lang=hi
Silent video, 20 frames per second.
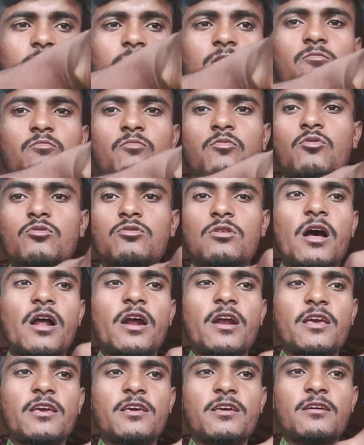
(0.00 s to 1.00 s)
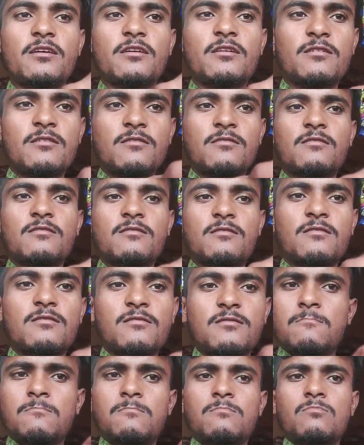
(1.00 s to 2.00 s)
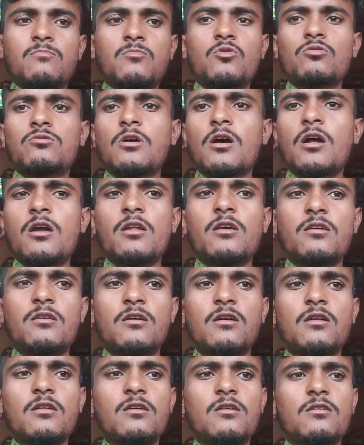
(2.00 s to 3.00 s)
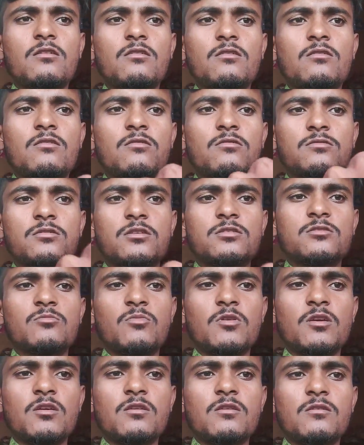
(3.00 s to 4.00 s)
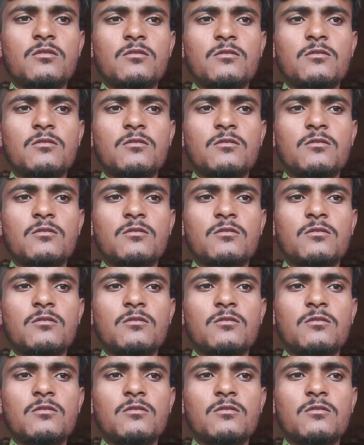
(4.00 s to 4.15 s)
और बहुत हार्ड है बहुत हार्ड है यार ये सच में